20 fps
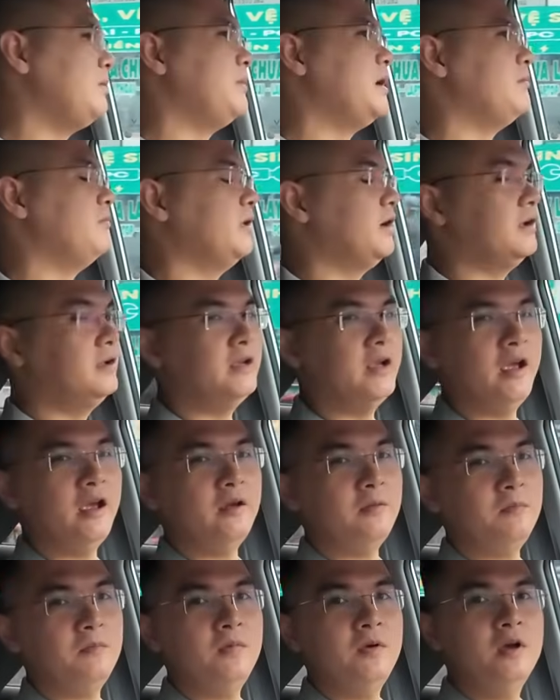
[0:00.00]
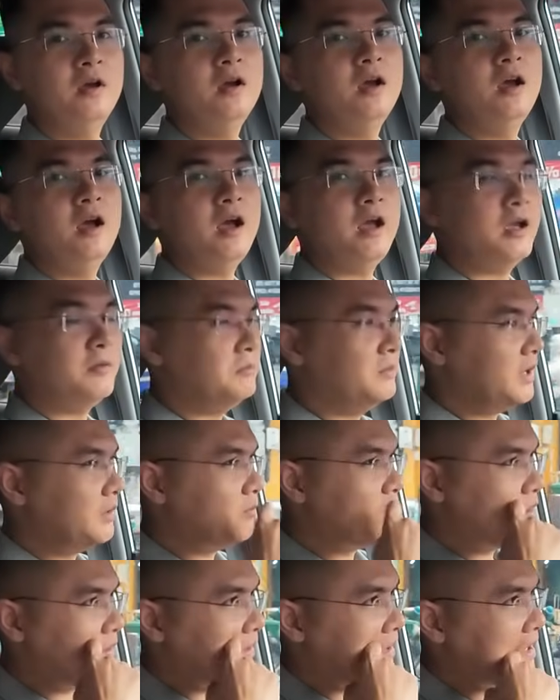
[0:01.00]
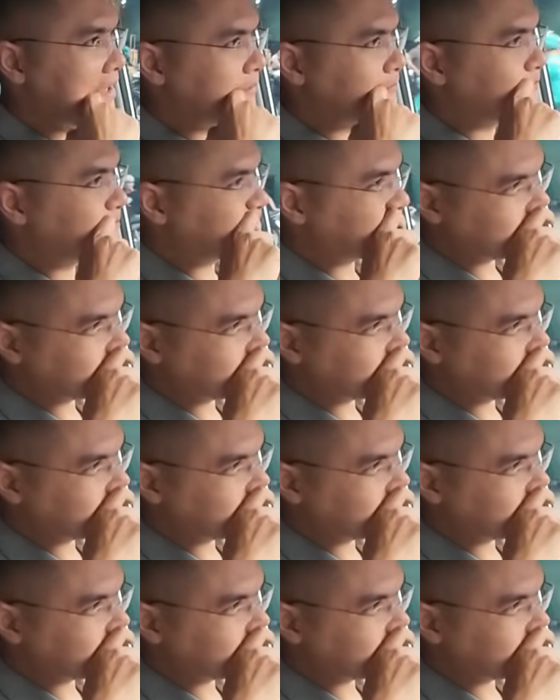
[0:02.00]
VF5 ở gần nhà em em hỏi là